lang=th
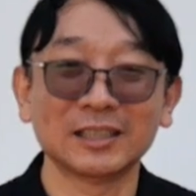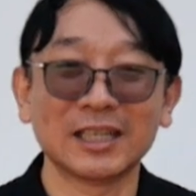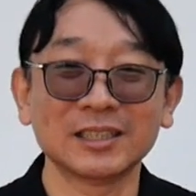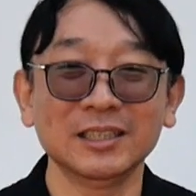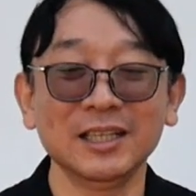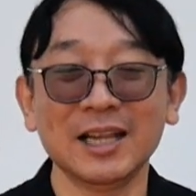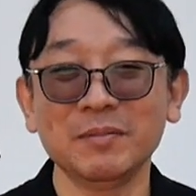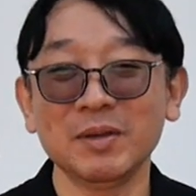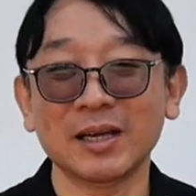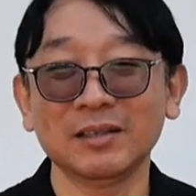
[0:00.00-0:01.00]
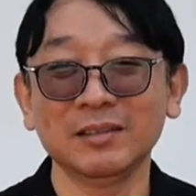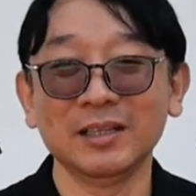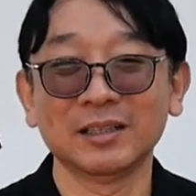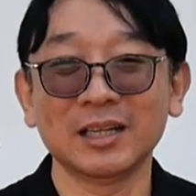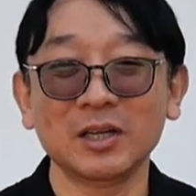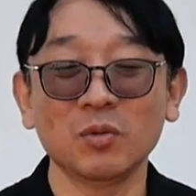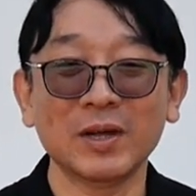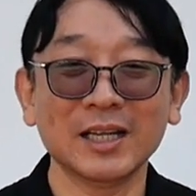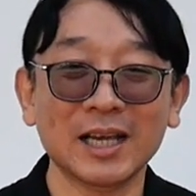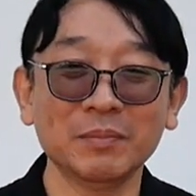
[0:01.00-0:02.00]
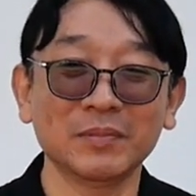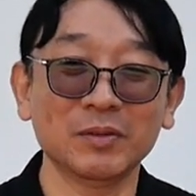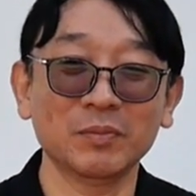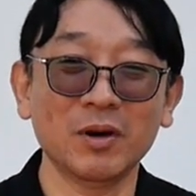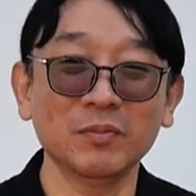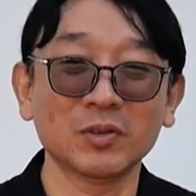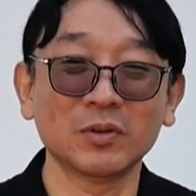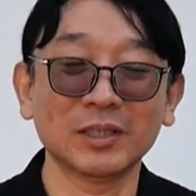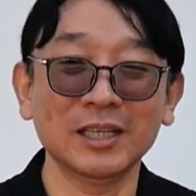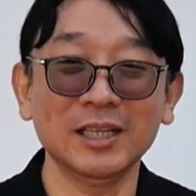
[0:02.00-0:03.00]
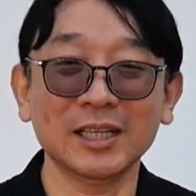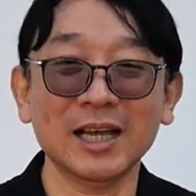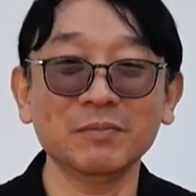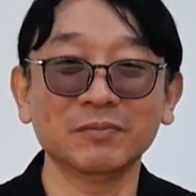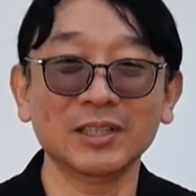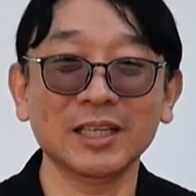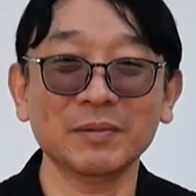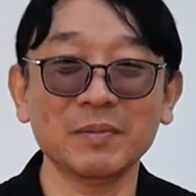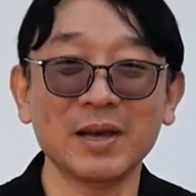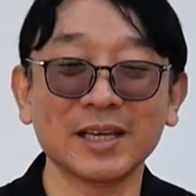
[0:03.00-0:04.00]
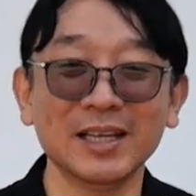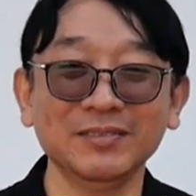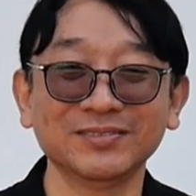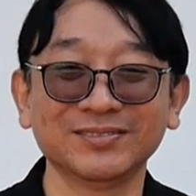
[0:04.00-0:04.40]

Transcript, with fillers: สั่งซื้อที่ร้านบีกันได้ทุกวันนะครับ เราพร้อมส่งทันทีนะครับสวัสดีครับบ๊ายบายครับ